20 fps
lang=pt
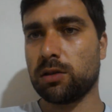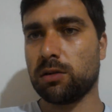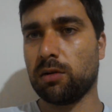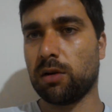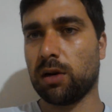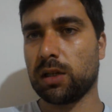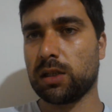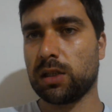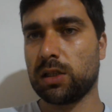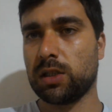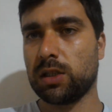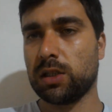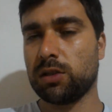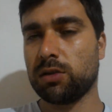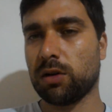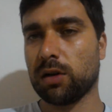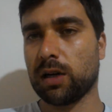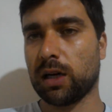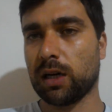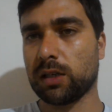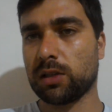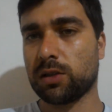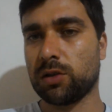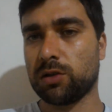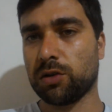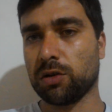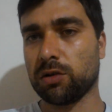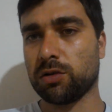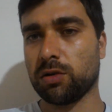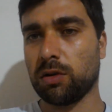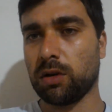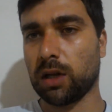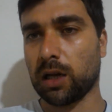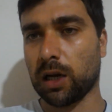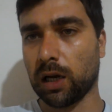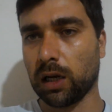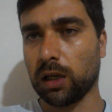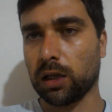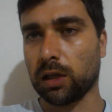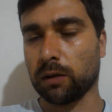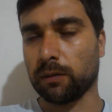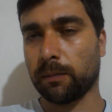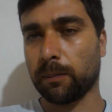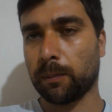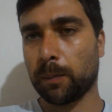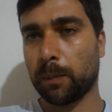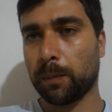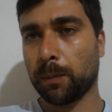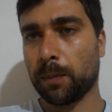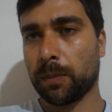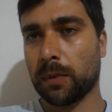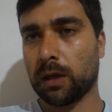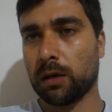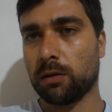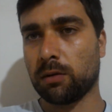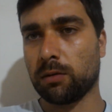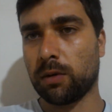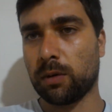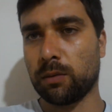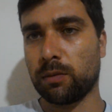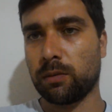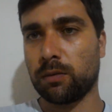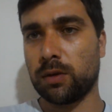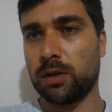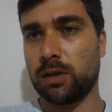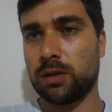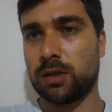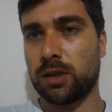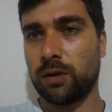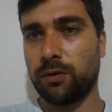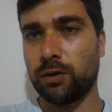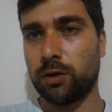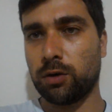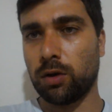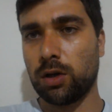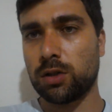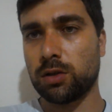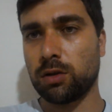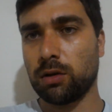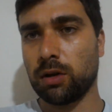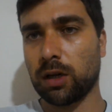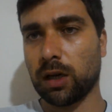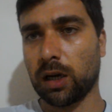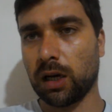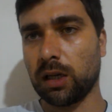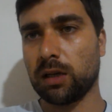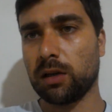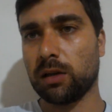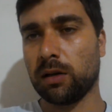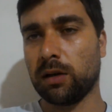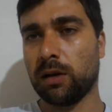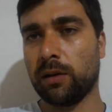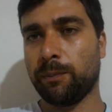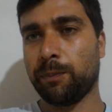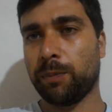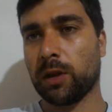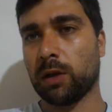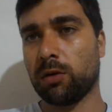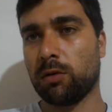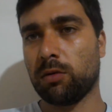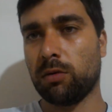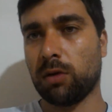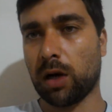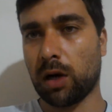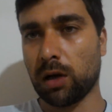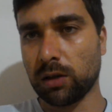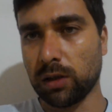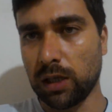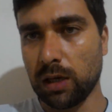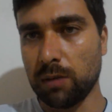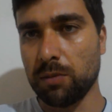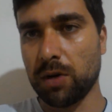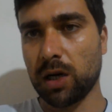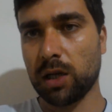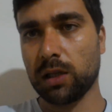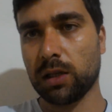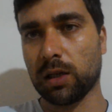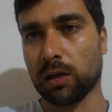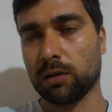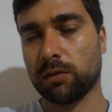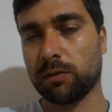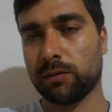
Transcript: gostam de jogar esses jogos online, com, em servidores online, com alta demanda.